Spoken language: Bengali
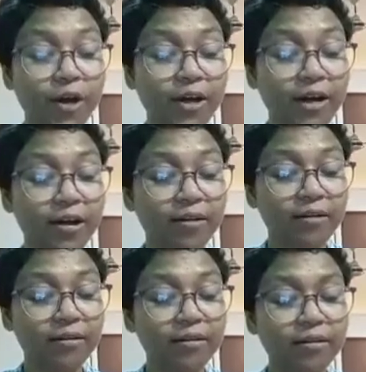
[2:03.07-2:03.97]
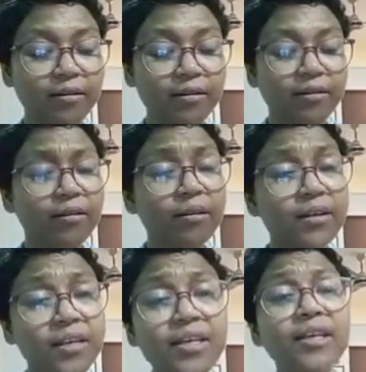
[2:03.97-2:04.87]
হয় না
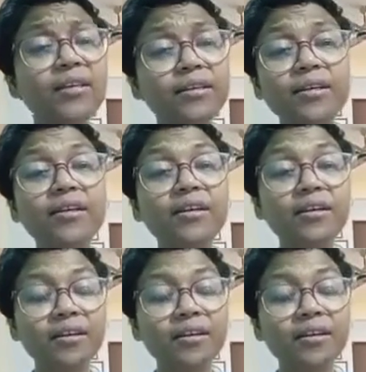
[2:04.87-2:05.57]
কি তিনি